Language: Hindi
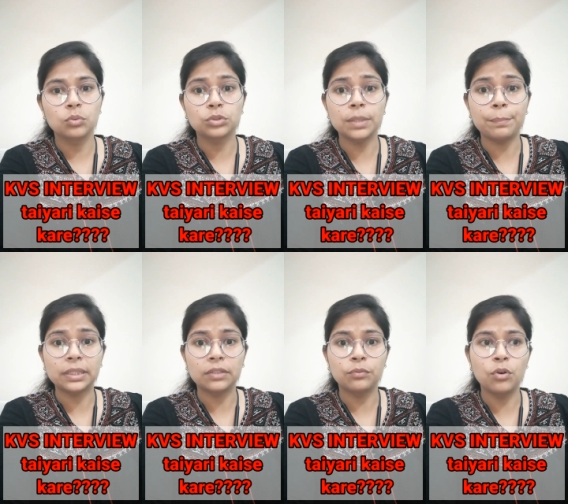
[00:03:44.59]
उसे
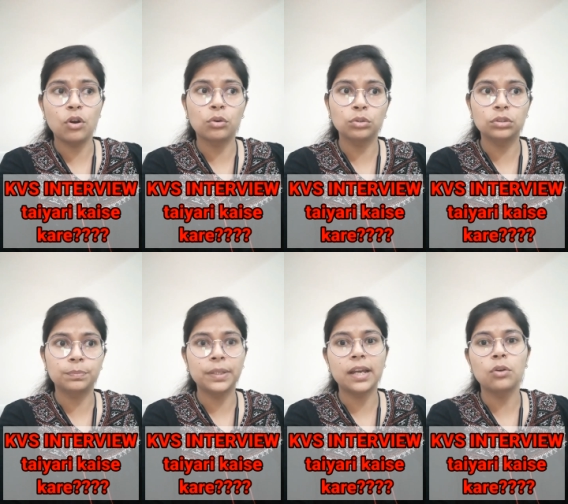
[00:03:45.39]
पता वो खुद
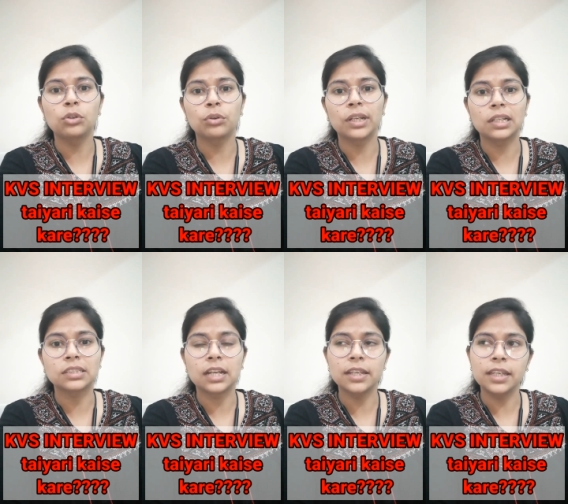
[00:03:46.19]
पे डाउट होने लग
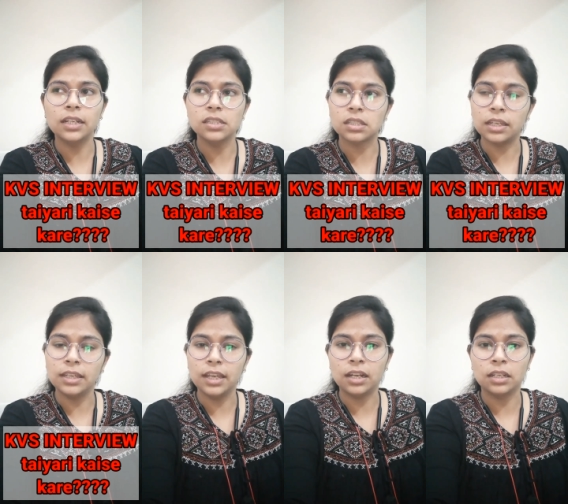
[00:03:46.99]
जाएगा कि यार ये सही
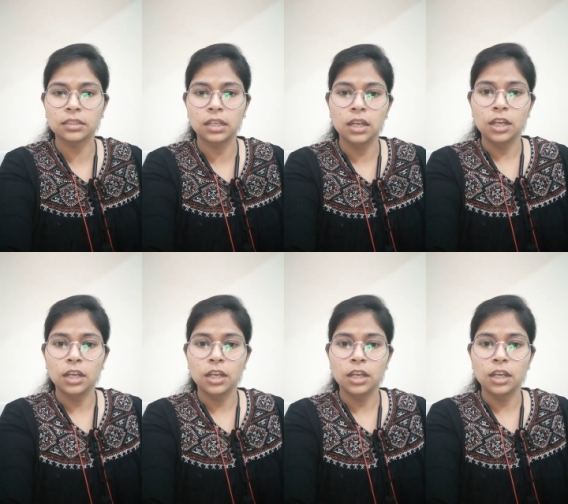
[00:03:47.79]
है या गलत है